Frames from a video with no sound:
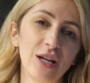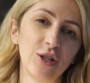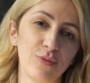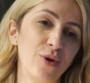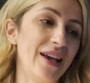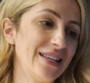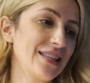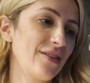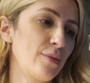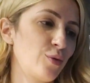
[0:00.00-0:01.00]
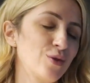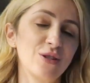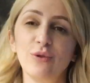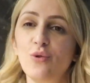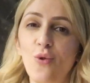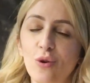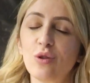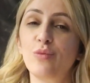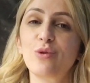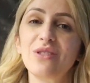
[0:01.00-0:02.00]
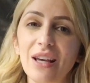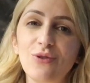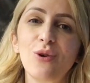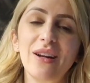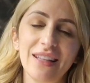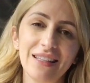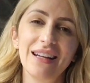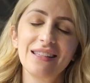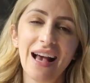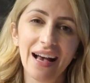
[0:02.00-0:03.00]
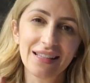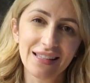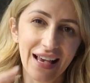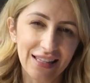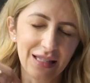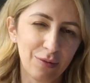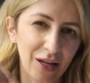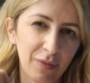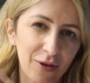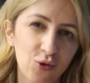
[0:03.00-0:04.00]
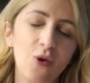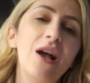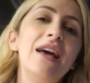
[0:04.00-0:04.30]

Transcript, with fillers: tipo, esse tava na promoção e o outro por 143 reais, essa semana que passou.